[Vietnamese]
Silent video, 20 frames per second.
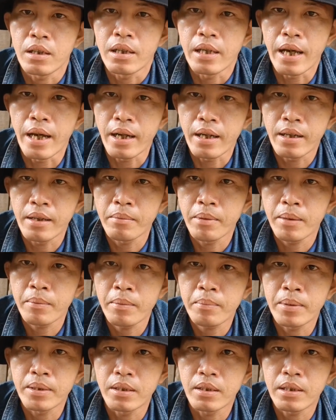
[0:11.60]
Dạ em Bắc à,
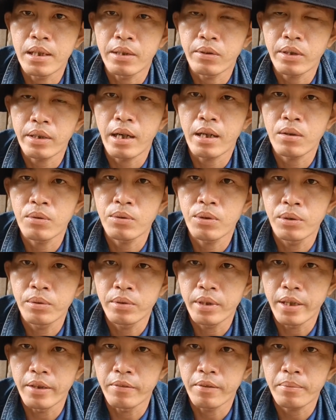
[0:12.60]
Bình xin chào tất cả cô chú
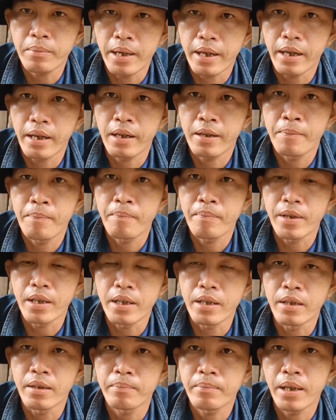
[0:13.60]
chị và các bạn
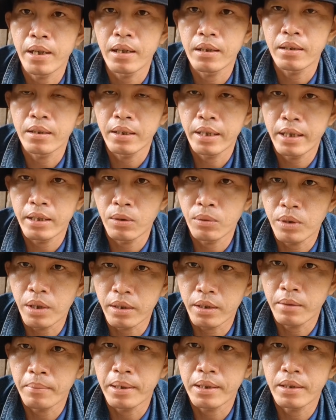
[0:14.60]
Thì hôm nay là thứ hai đầu
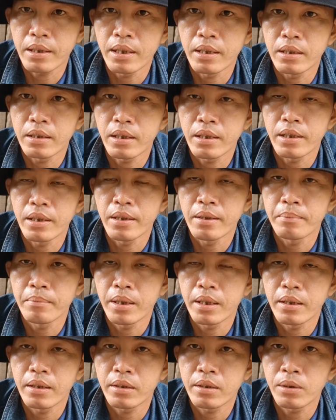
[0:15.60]
tuần các bạn chị Thì em
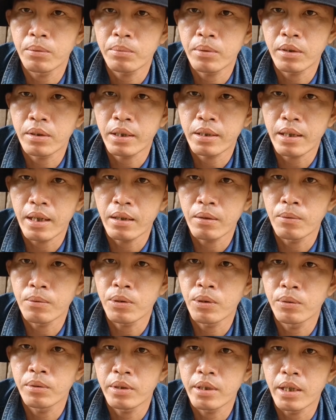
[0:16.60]
à, chúc cho tất cả cô
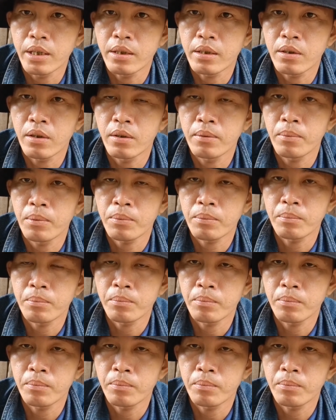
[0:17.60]
chú anh chị có một